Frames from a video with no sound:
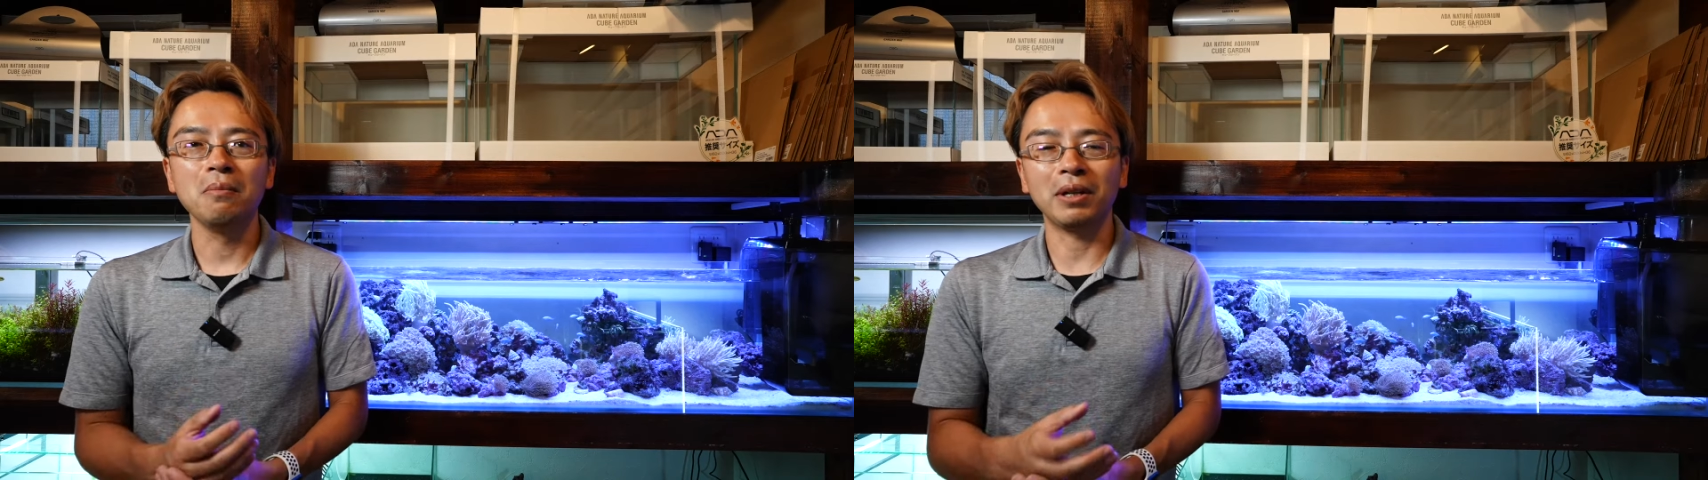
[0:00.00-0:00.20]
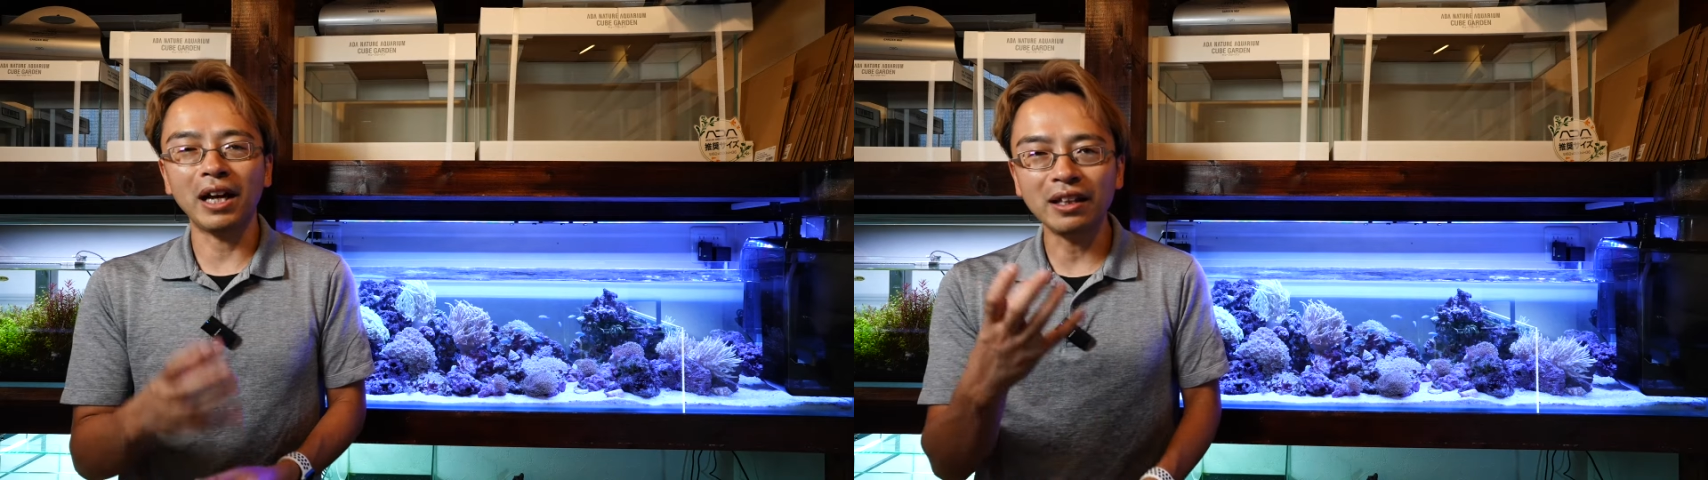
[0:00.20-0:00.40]

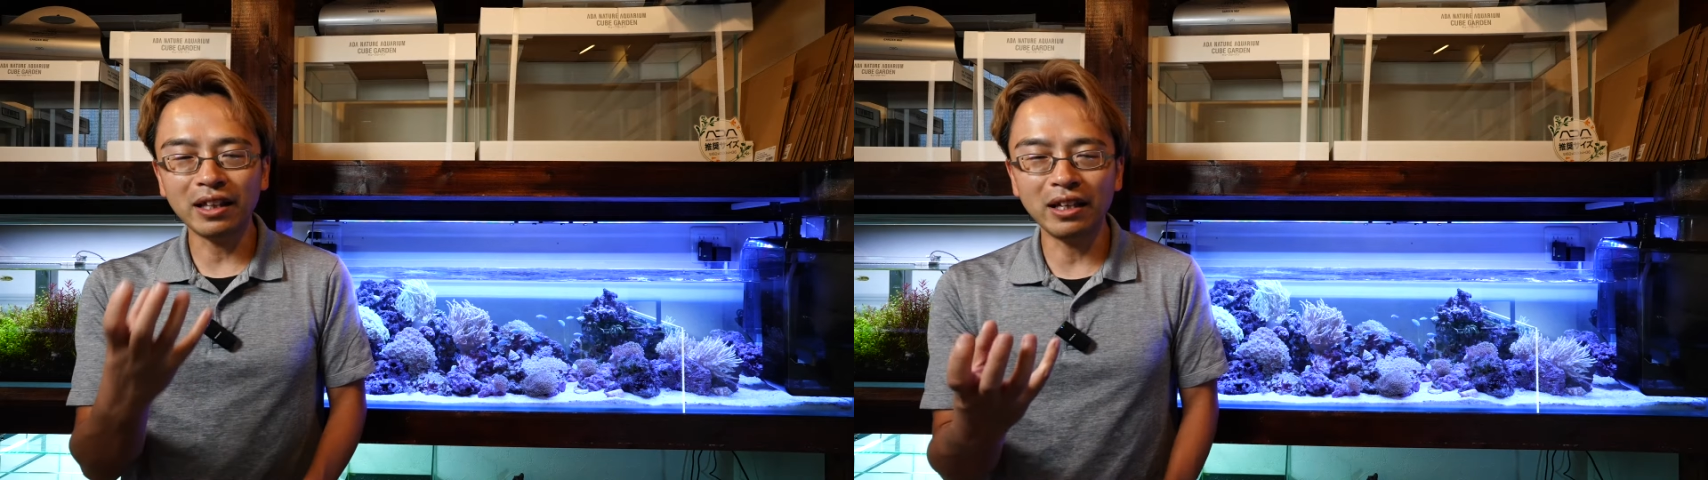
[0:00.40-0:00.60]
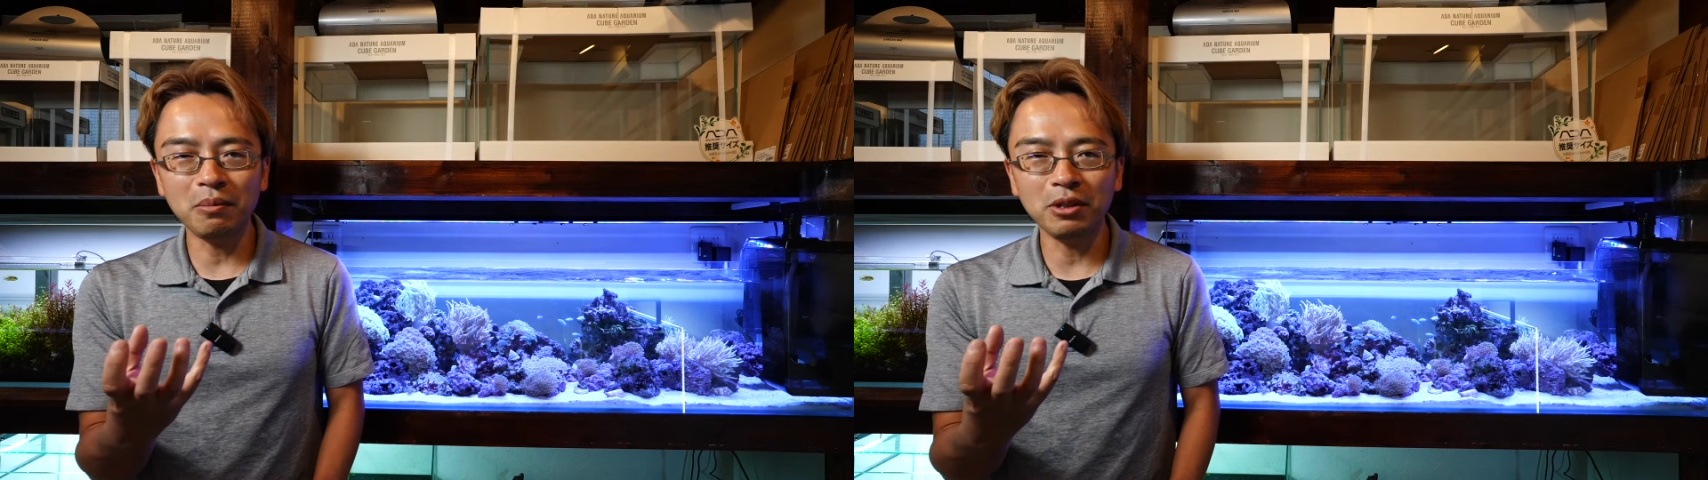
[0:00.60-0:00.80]
まあ、単
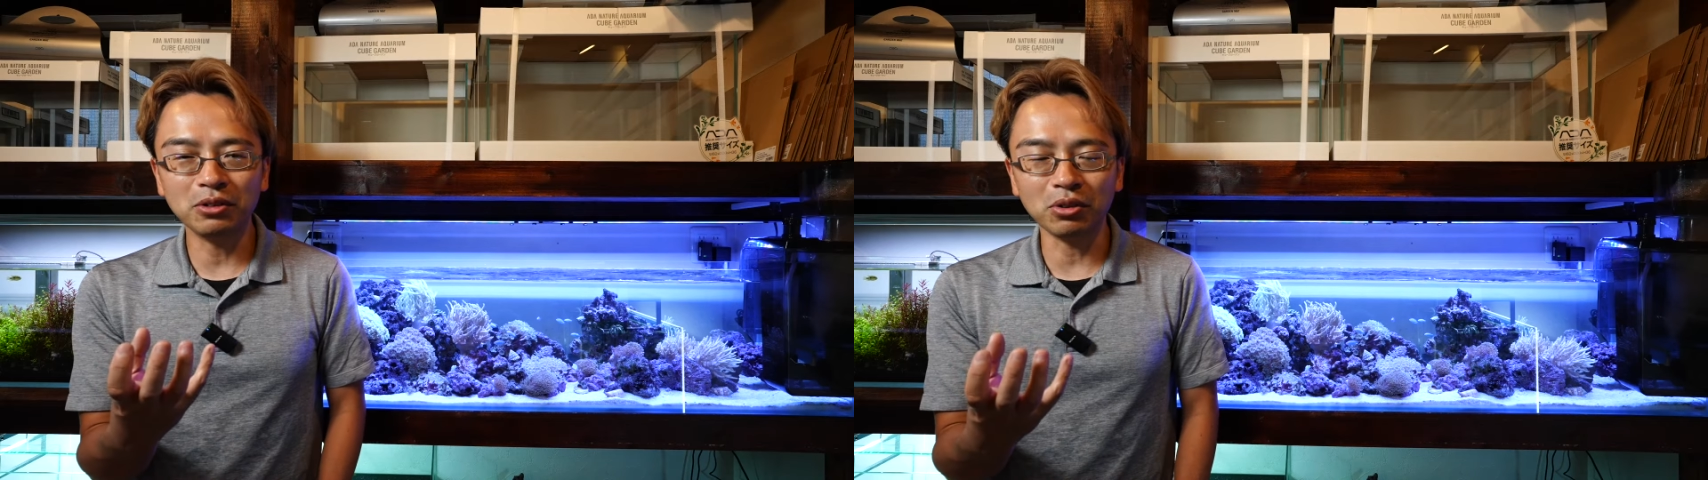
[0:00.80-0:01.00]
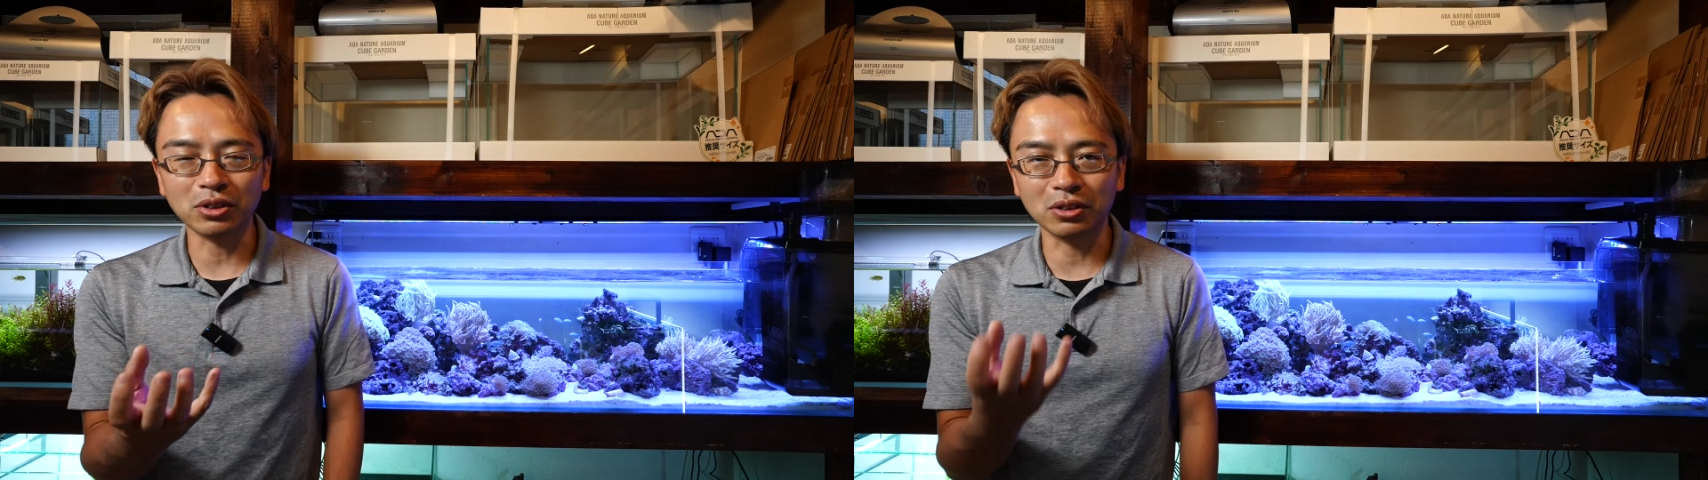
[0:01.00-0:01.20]
体で見
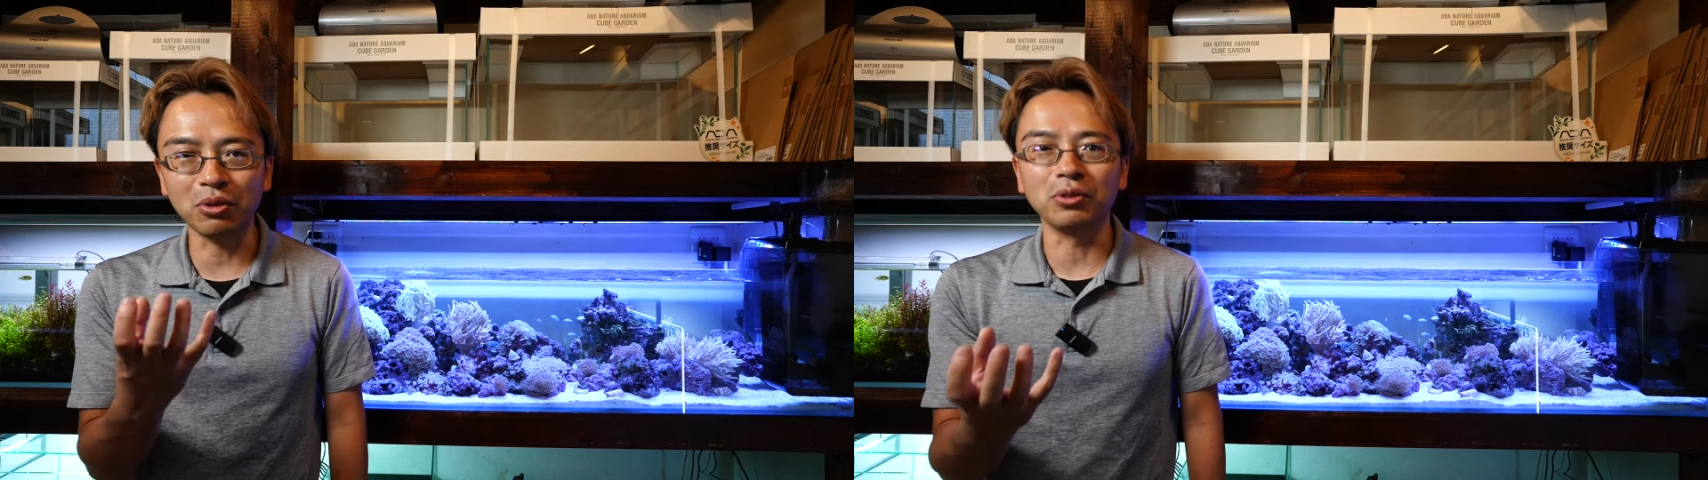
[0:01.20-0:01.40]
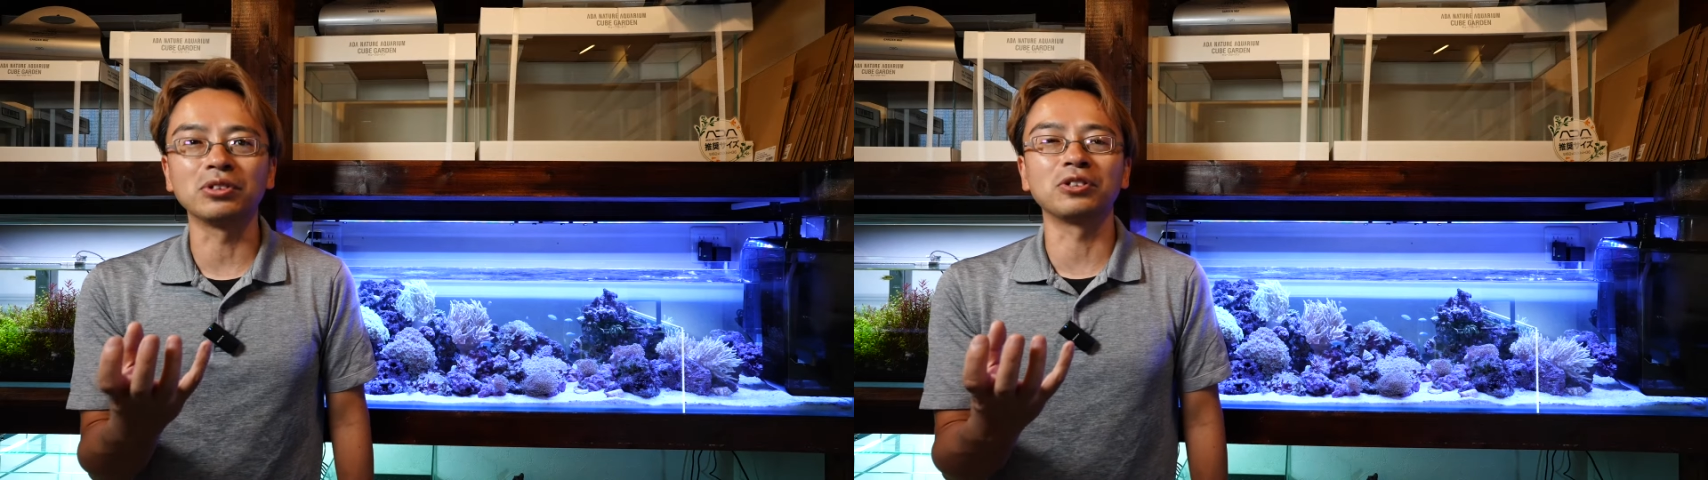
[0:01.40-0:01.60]
るとす
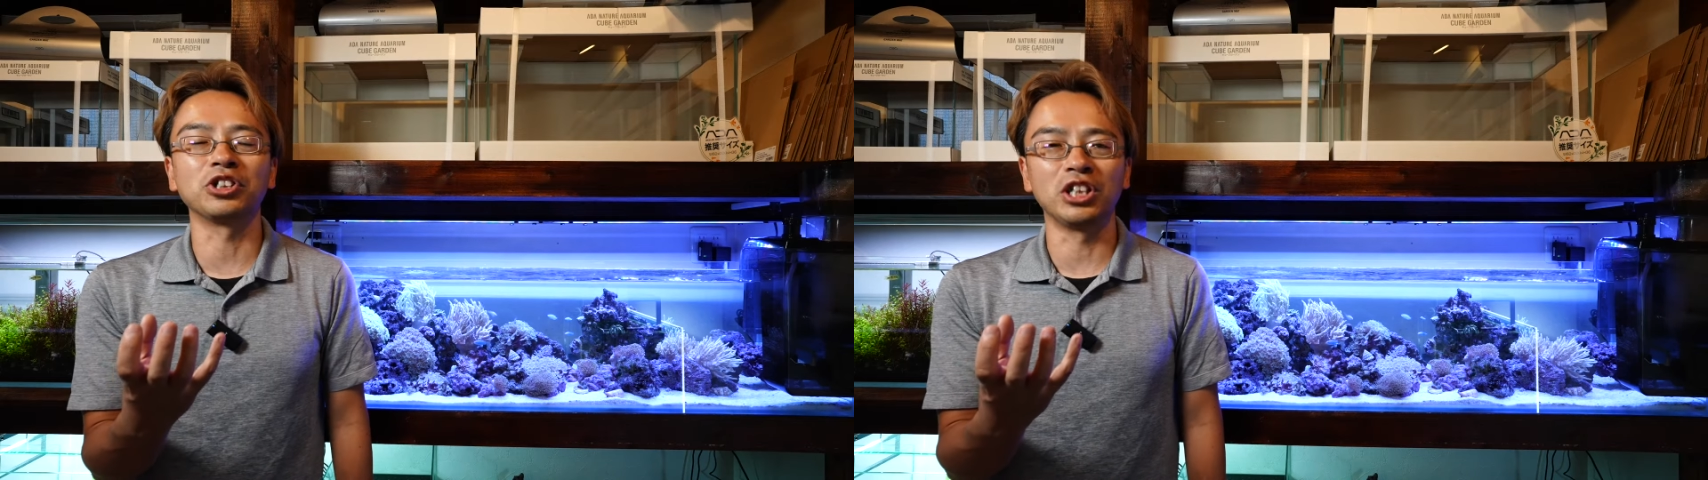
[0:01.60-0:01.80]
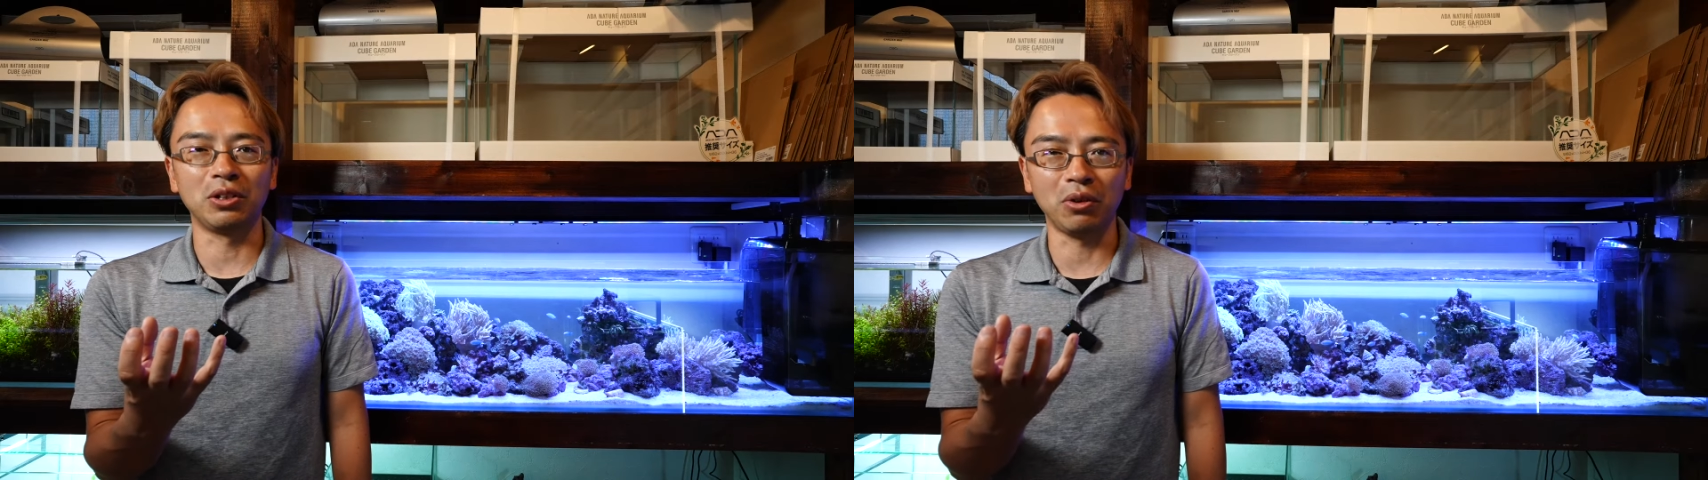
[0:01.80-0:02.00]
ごい美
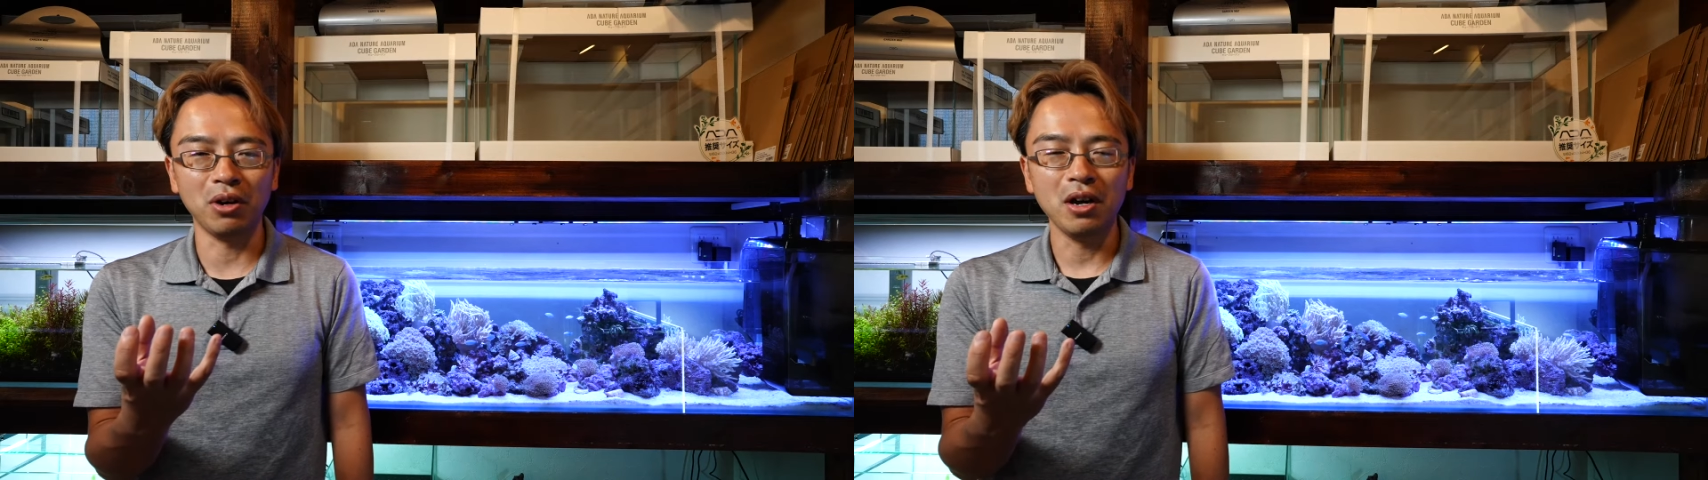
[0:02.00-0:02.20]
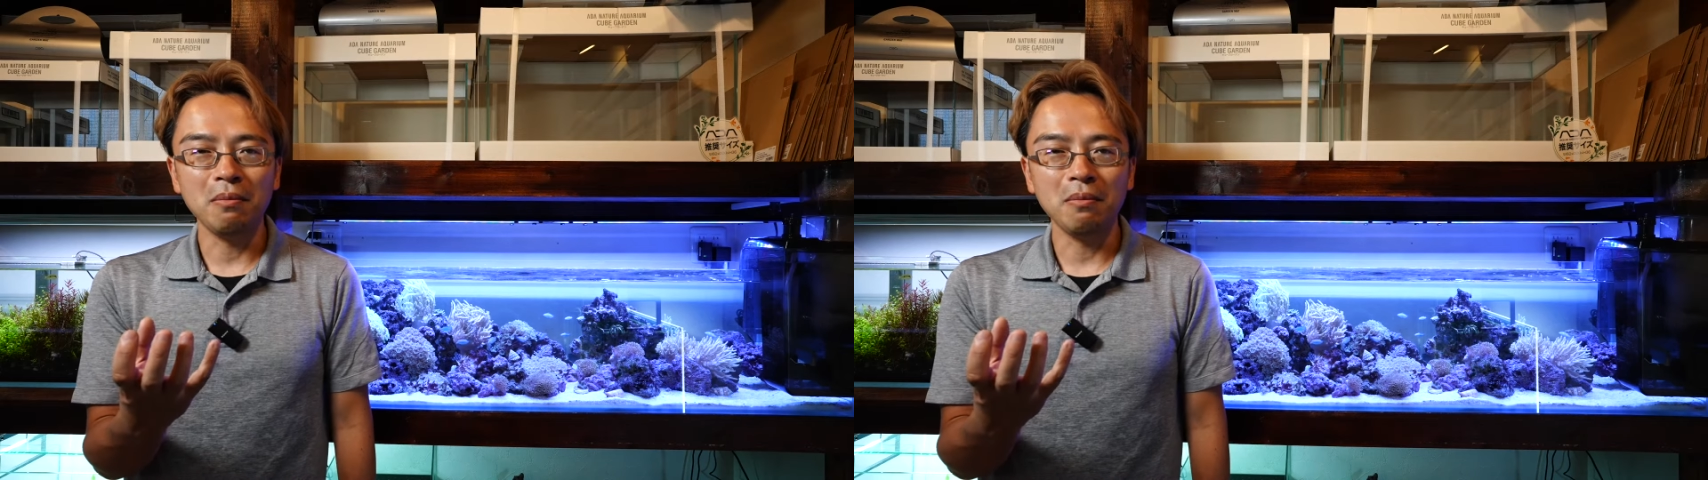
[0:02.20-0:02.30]
しいと、